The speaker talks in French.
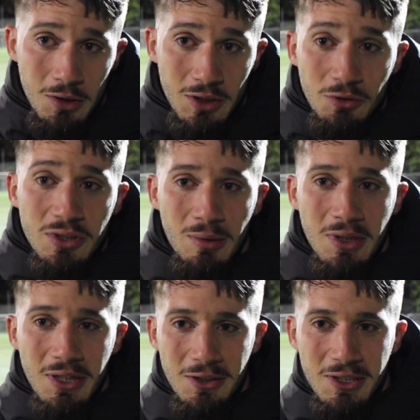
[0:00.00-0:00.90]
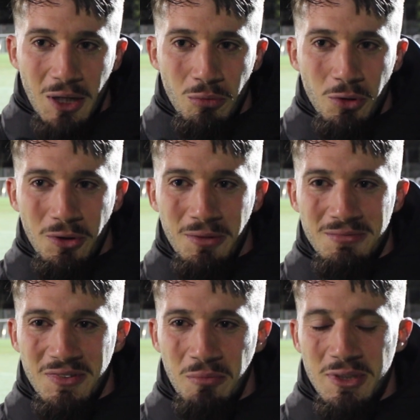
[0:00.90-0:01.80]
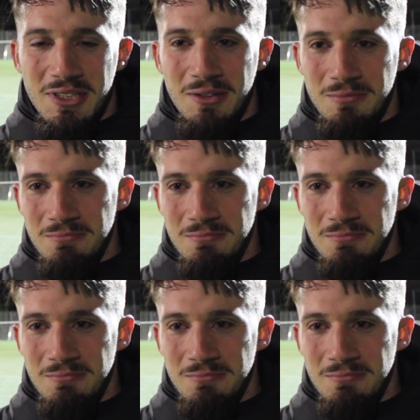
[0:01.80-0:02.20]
ça réussi à vaincre ces 4 buts, c'est plaisir.